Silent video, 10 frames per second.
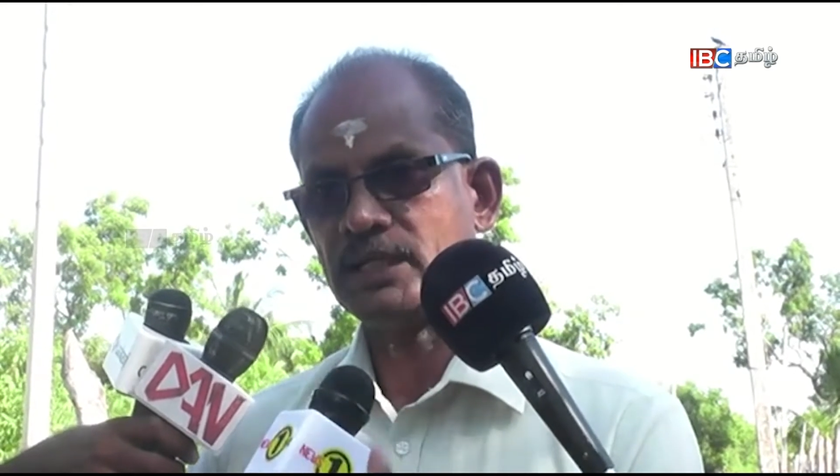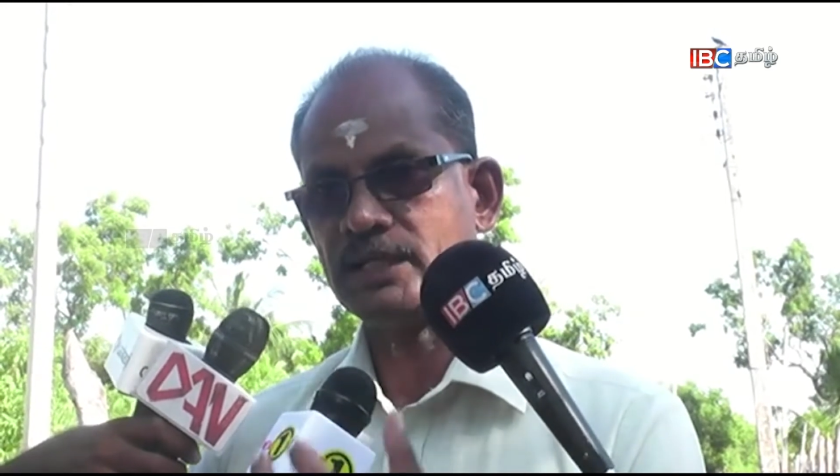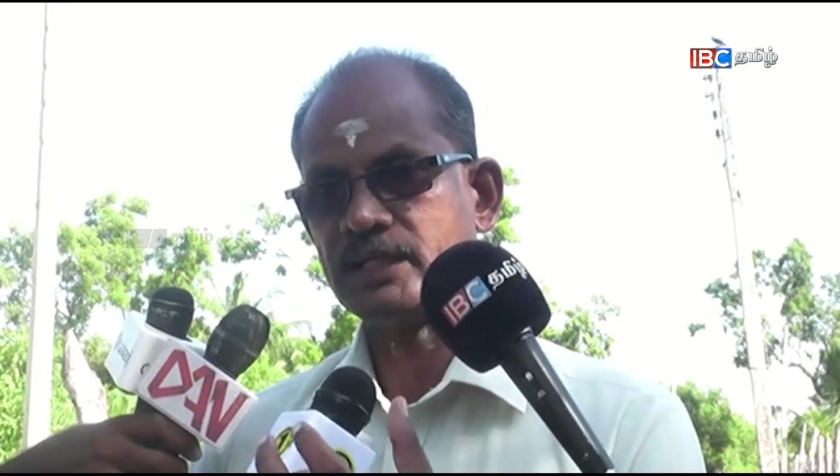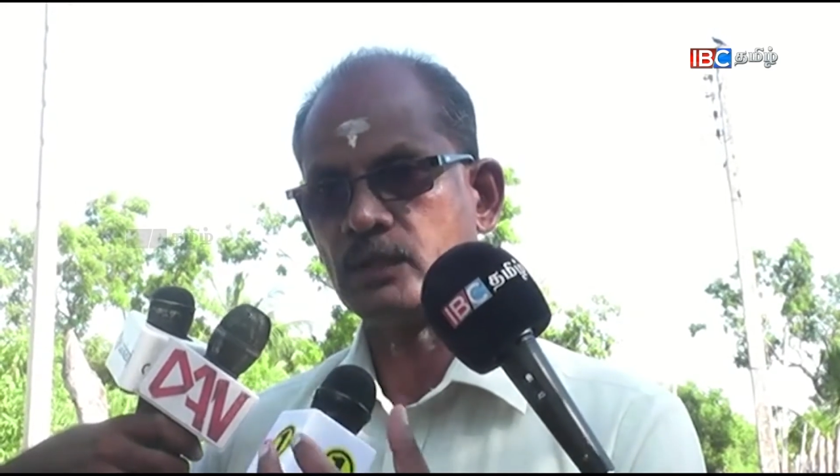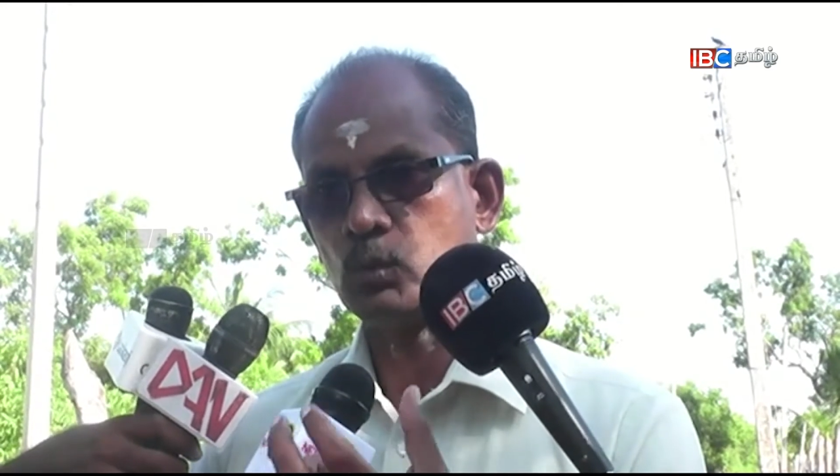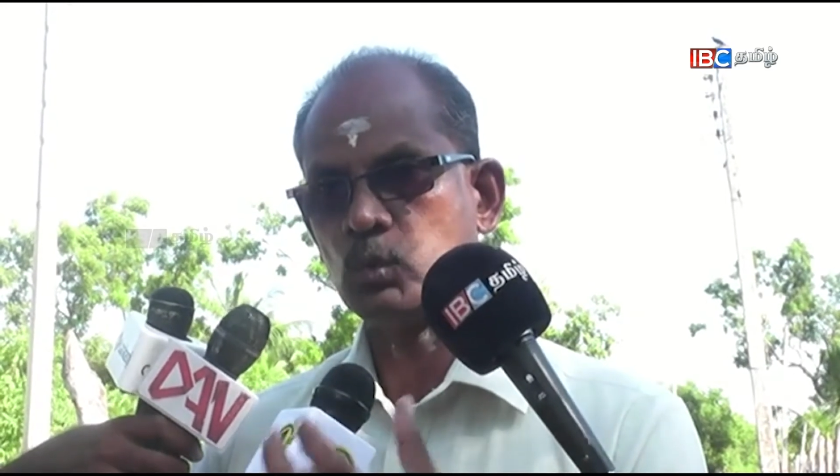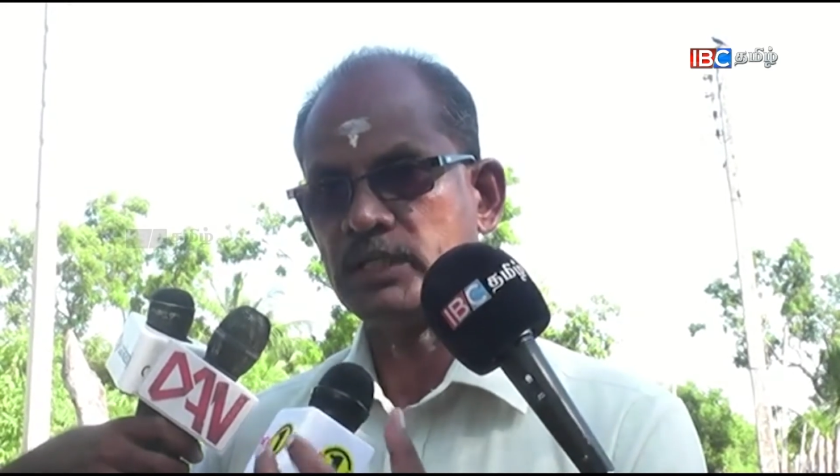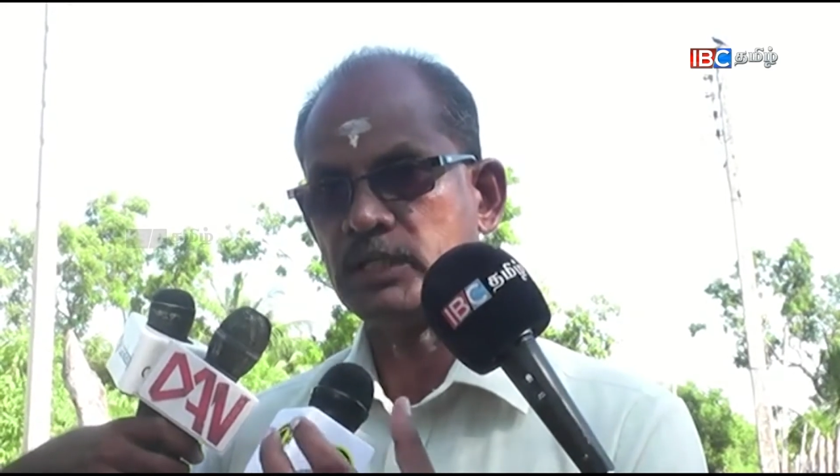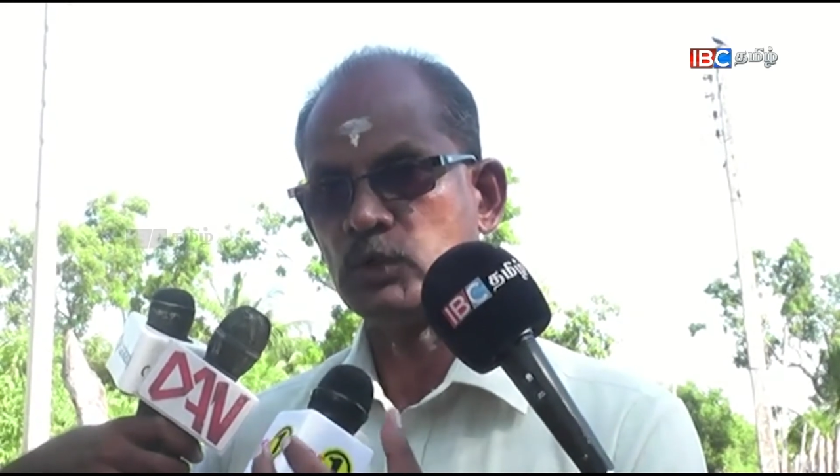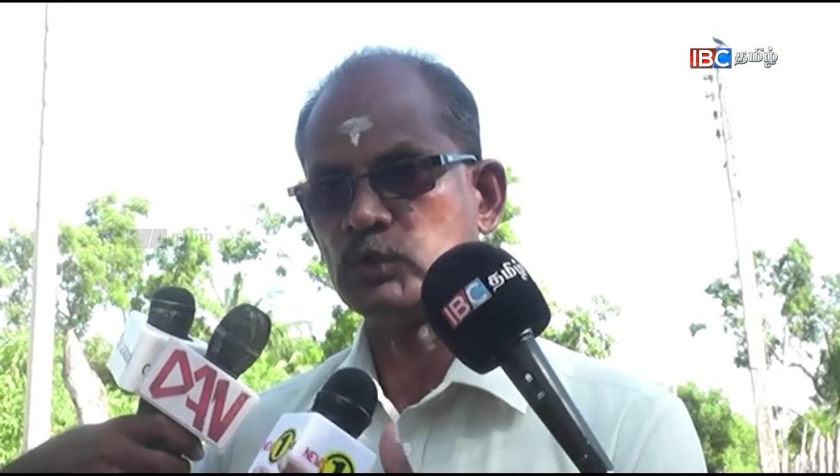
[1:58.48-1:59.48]

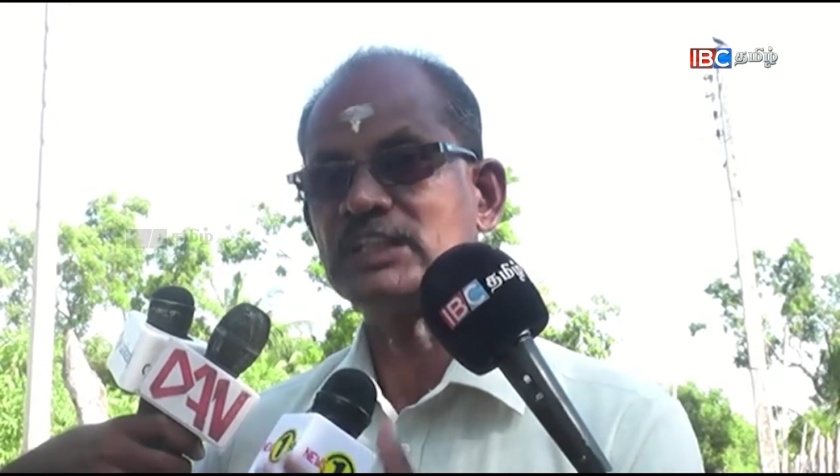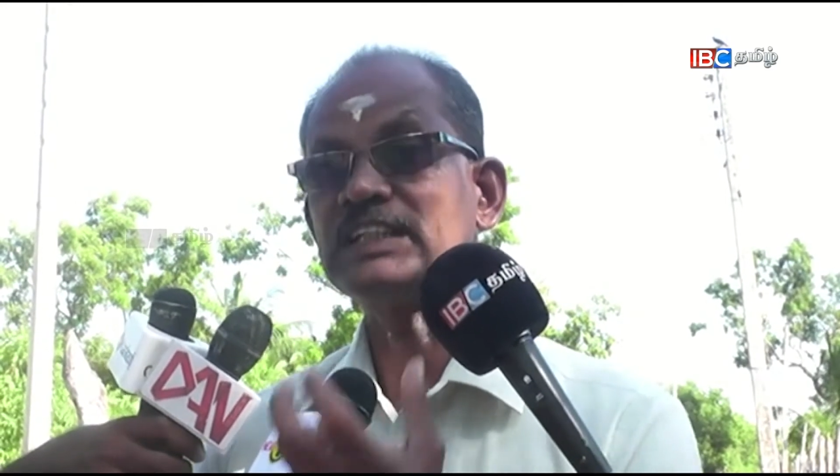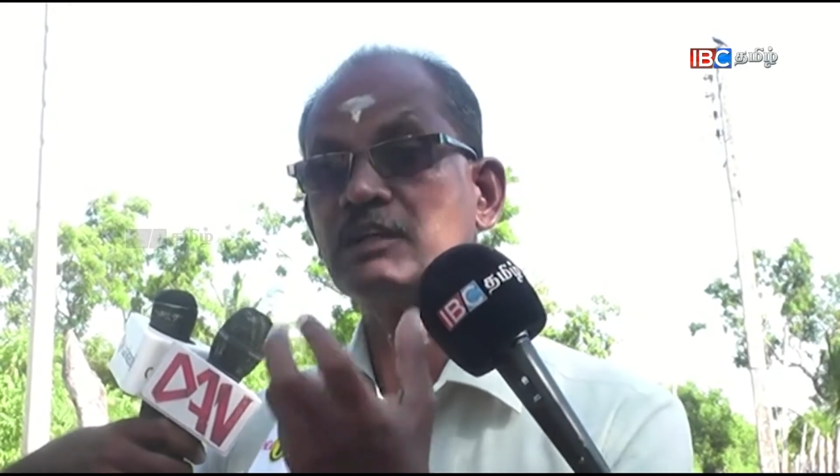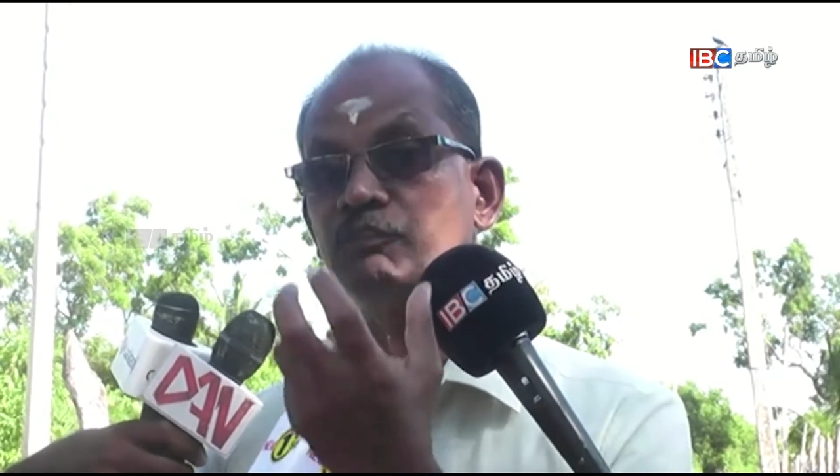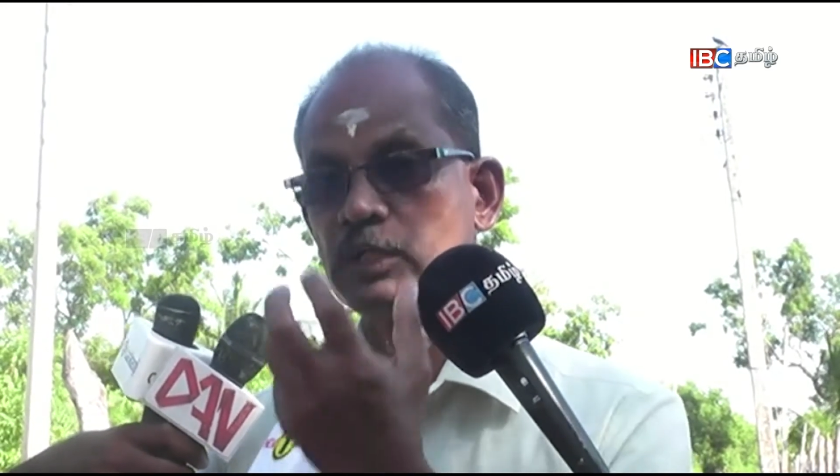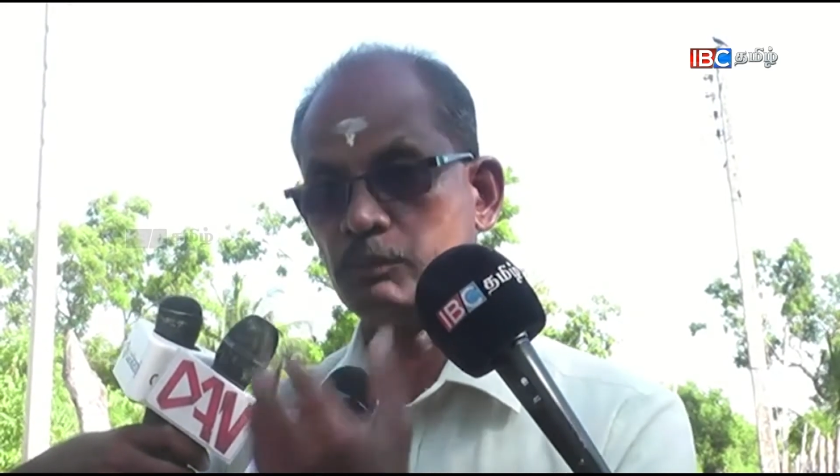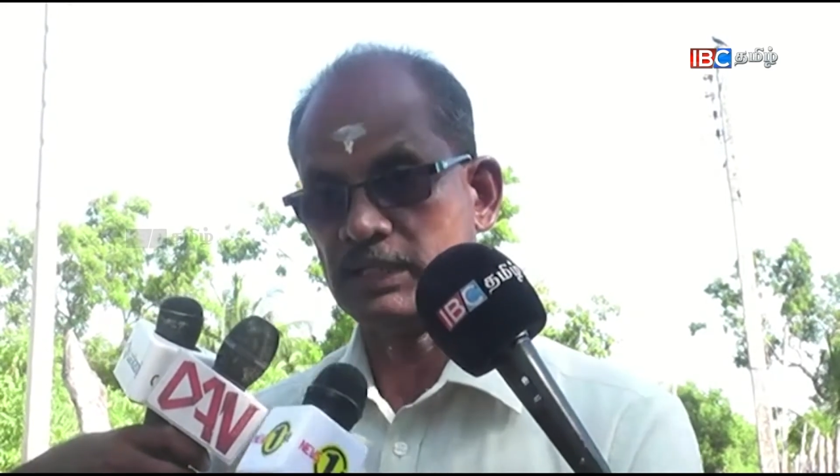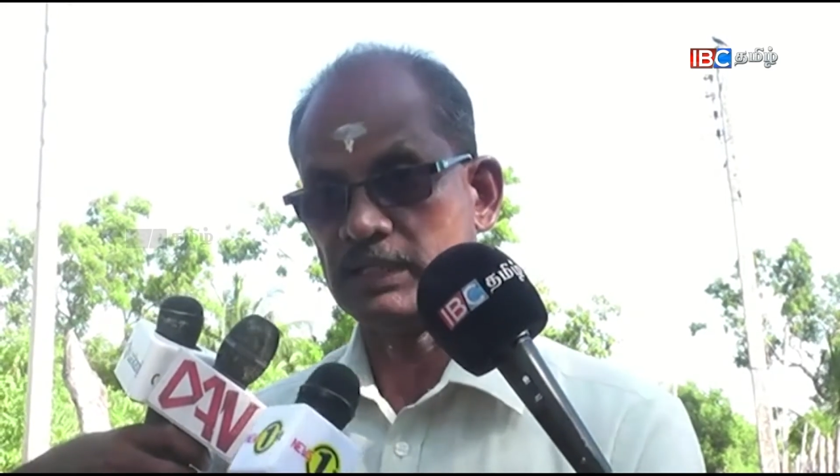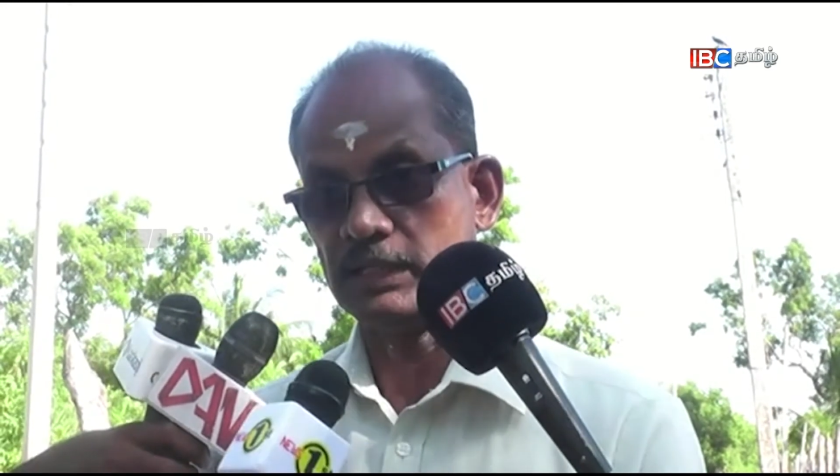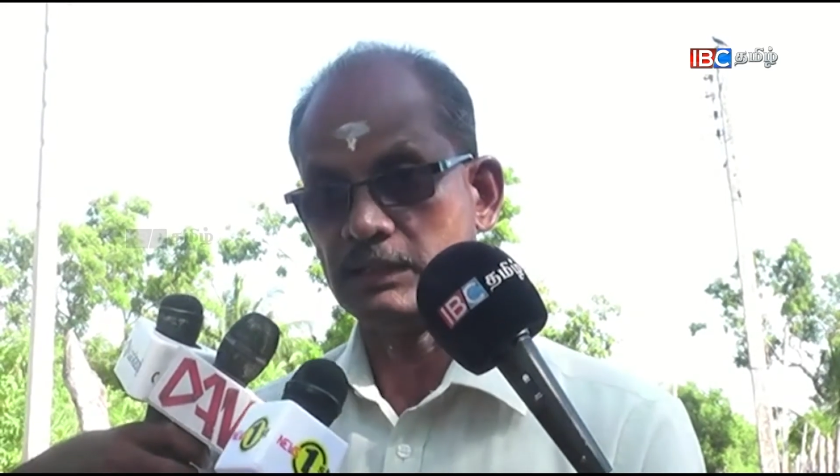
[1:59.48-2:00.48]
உள்ளடக்கக்கூடிய ஒரு திட்டம் வரும்
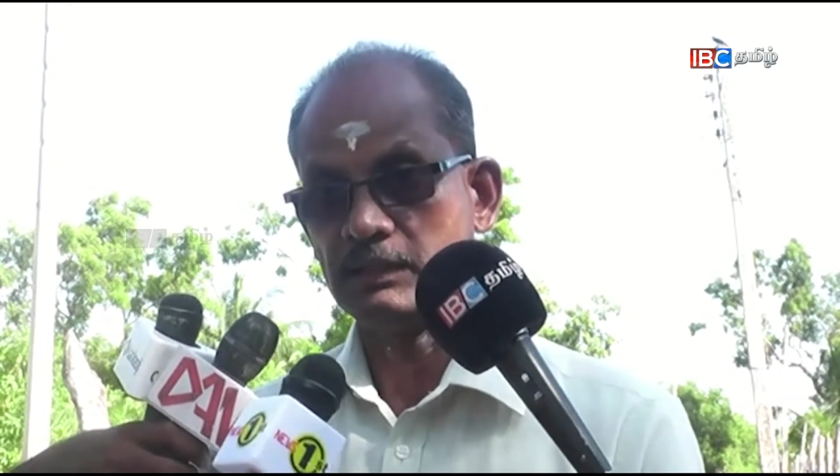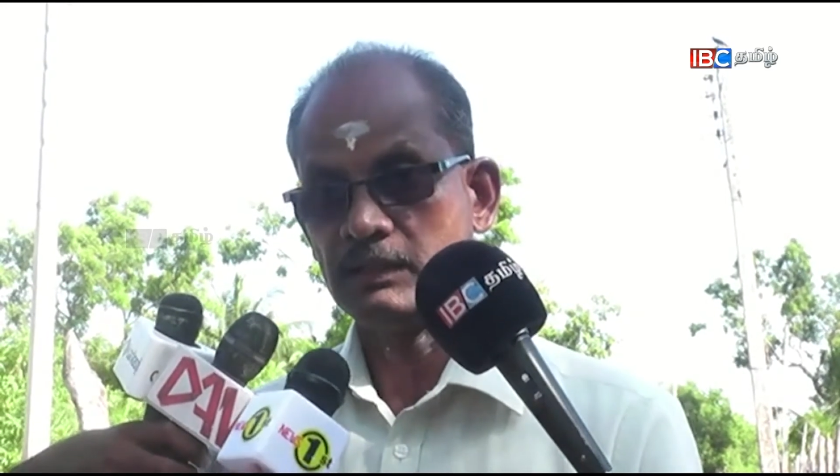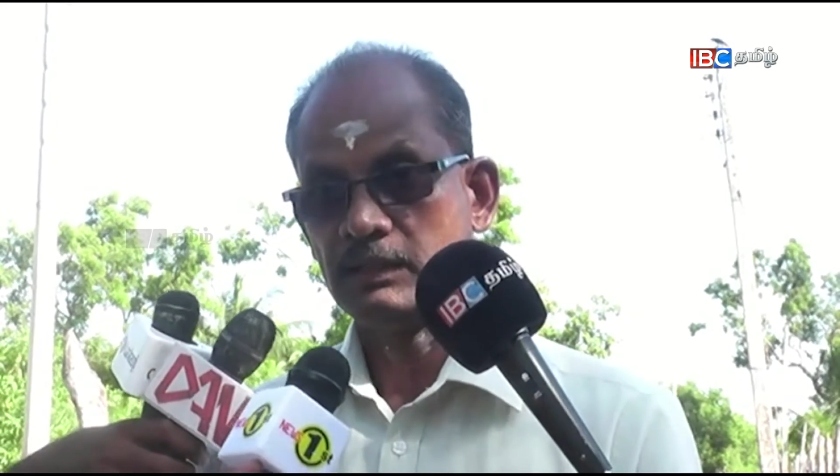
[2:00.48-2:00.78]
என்றால்